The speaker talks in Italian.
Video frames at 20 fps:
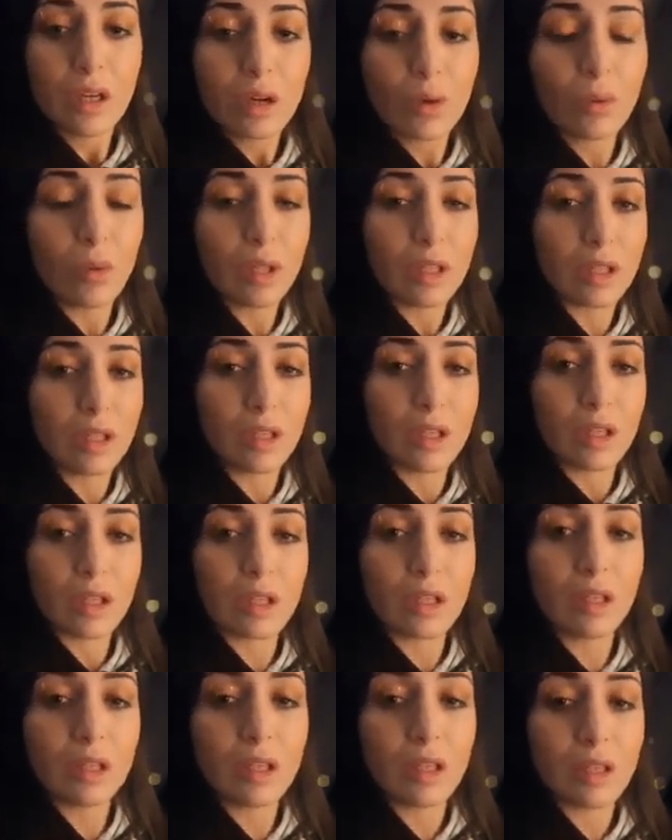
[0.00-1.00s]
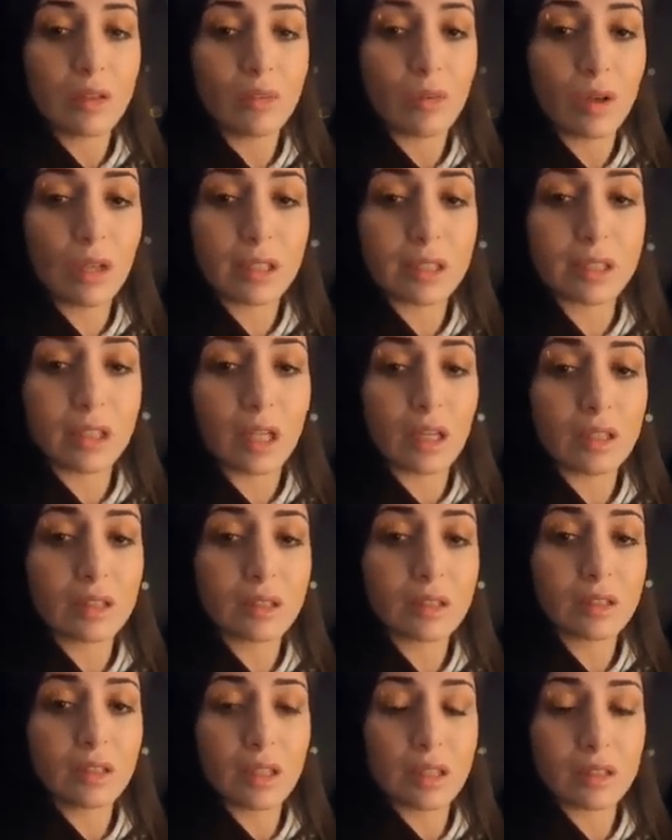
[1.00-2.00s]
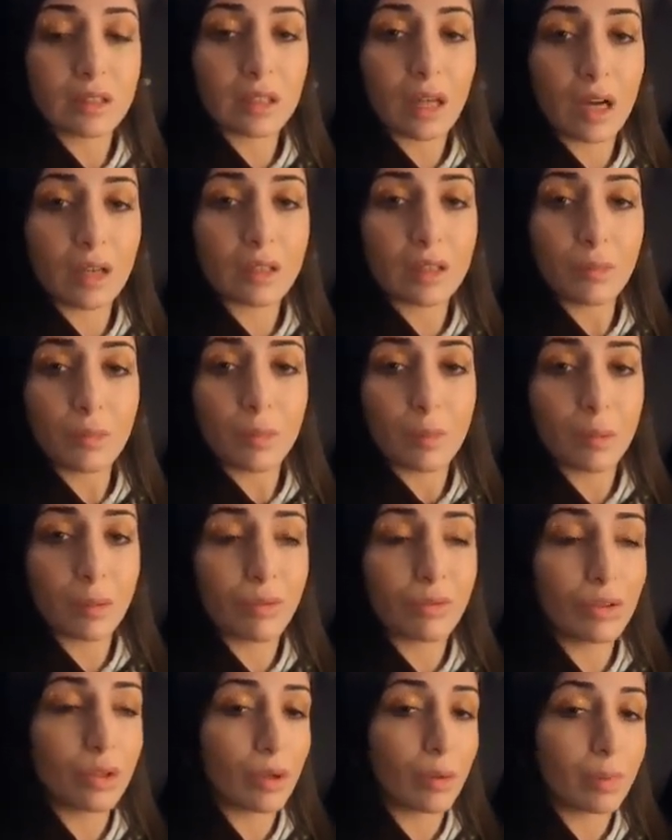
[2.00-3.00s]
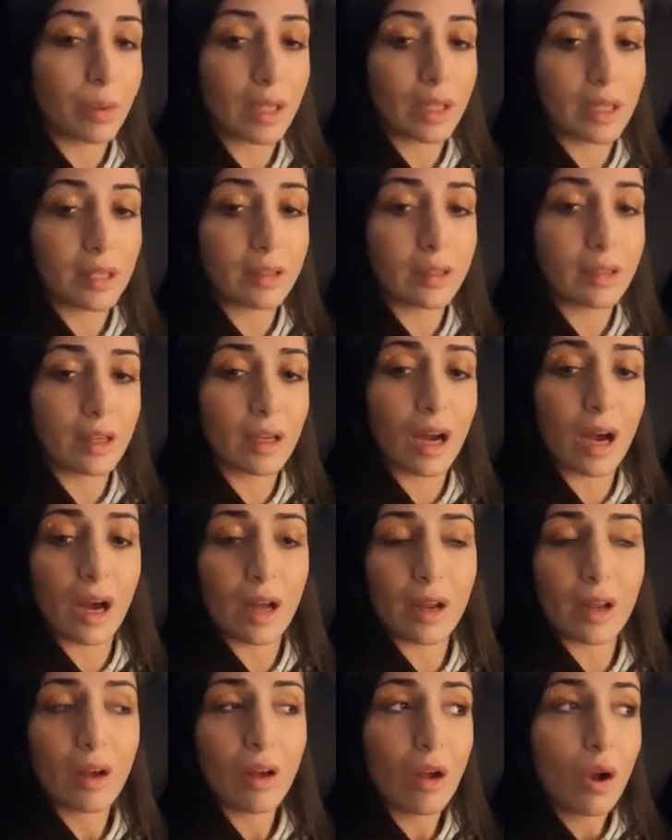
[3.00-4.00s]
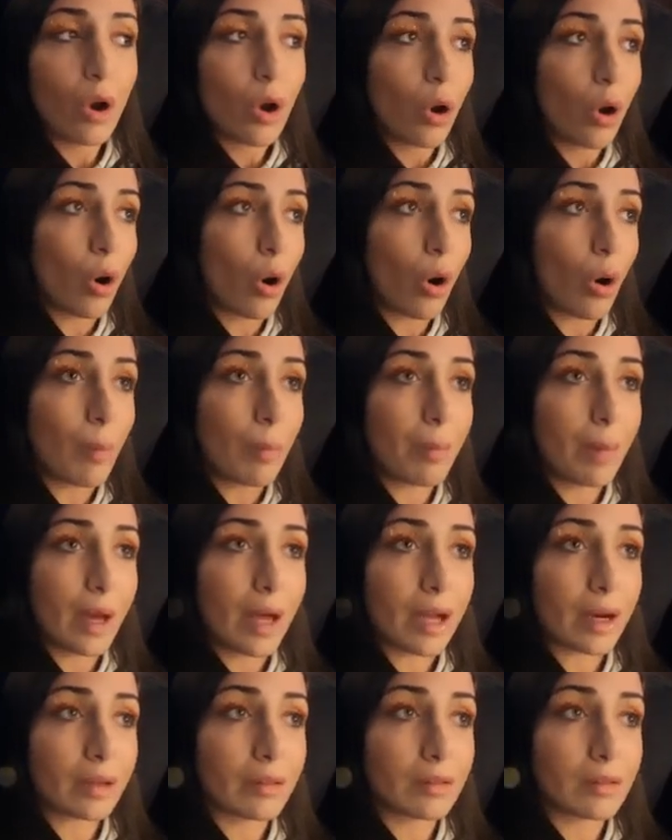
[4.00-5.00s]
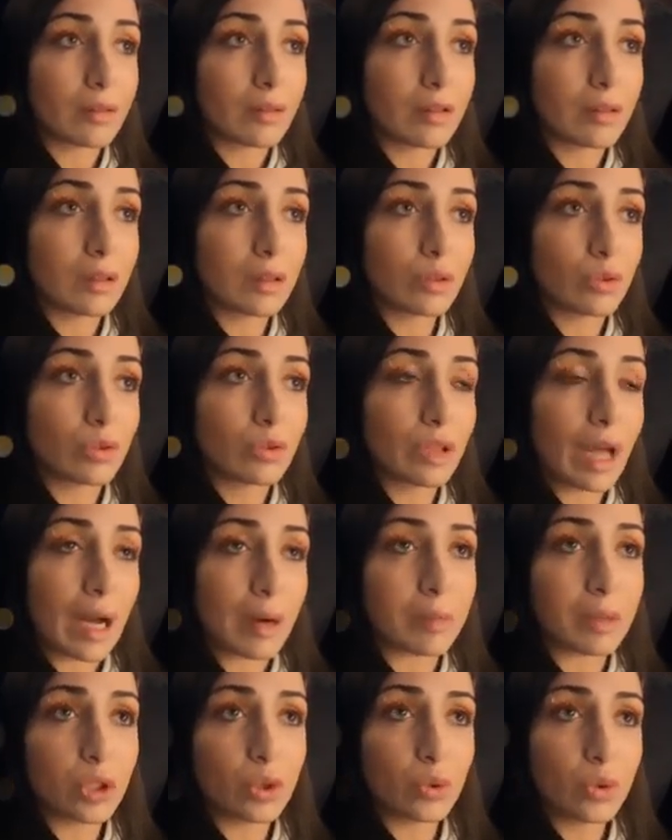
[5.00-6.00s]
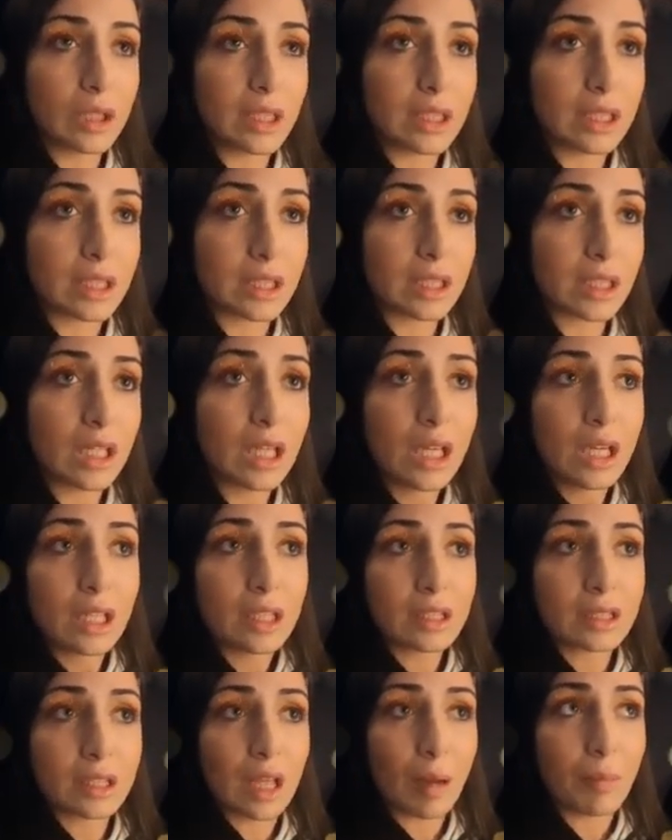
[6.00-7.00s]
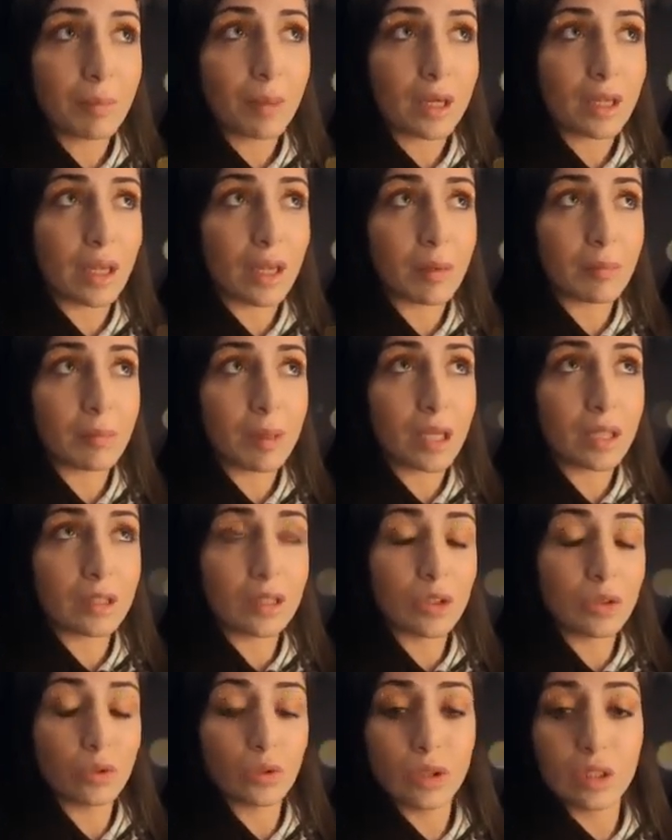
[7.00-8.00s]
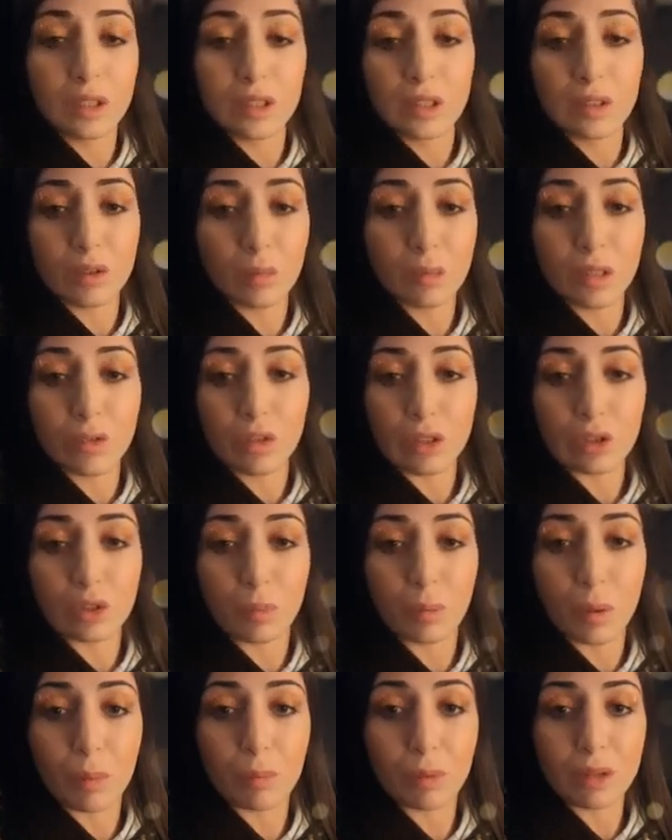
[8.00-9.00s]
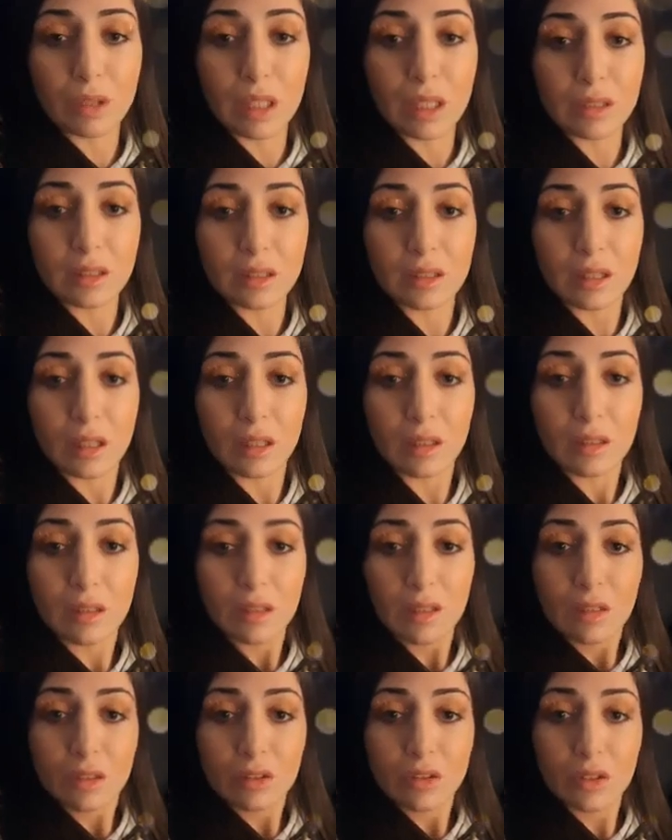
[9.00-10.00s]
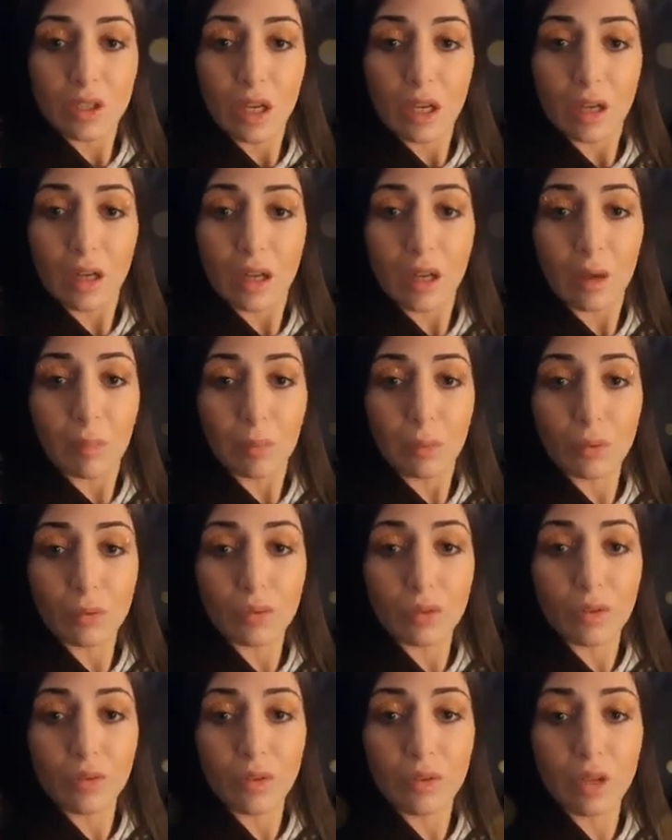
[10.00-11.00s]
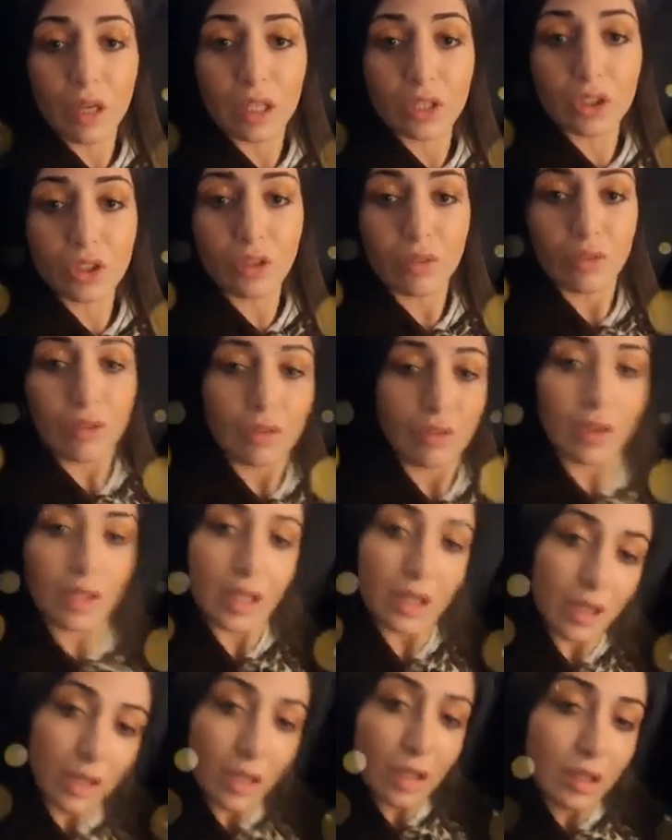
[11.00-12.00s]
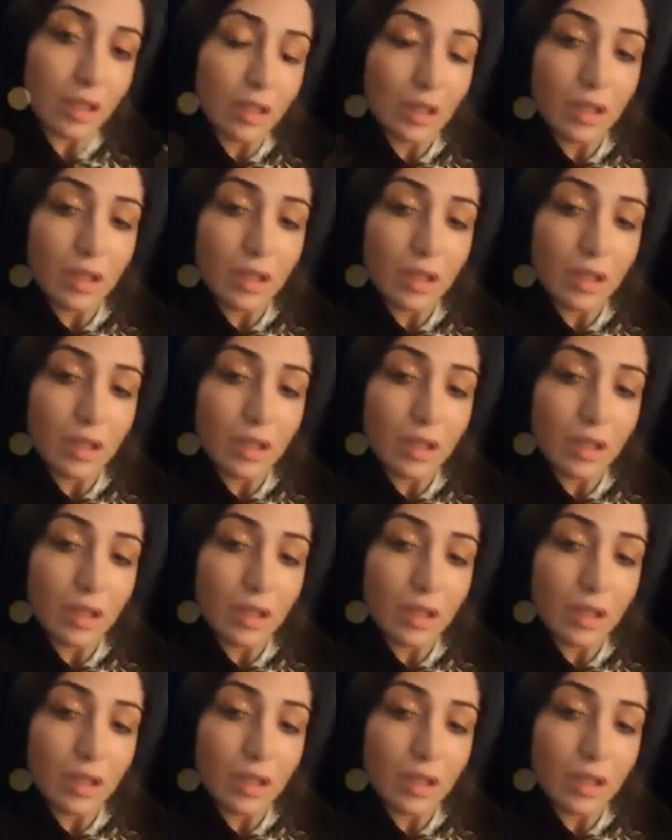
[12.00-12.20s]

Quindi chi volesse en- entrare nel mio profilo per criticare o per darmi giudizi, sappia che a me dei giudizi non me ne faccio proprio niente. Cioè, appunto, vivi e lascia vivere.